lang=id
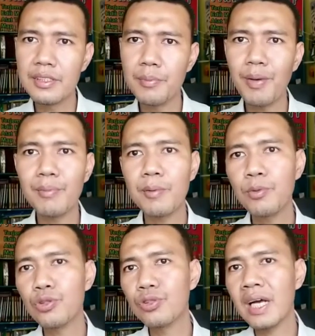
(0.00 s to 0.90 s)
cepat
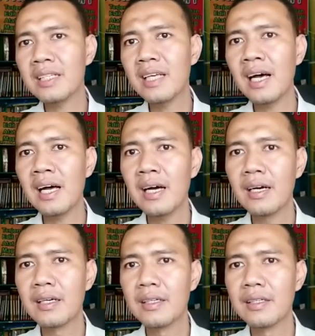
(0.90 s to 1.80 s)
berputus asa
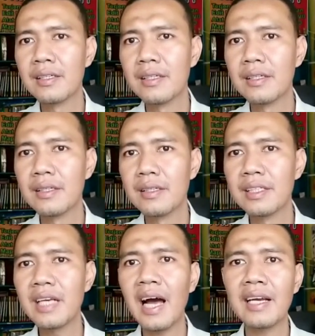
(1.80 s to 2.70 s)

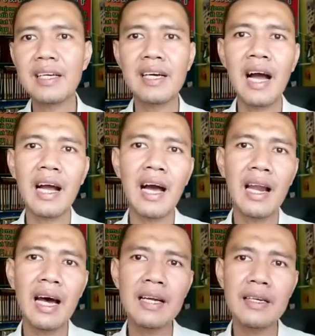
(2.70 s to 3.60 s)
di saat
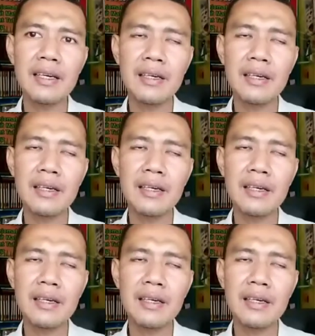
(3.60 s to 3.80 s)
kegagalan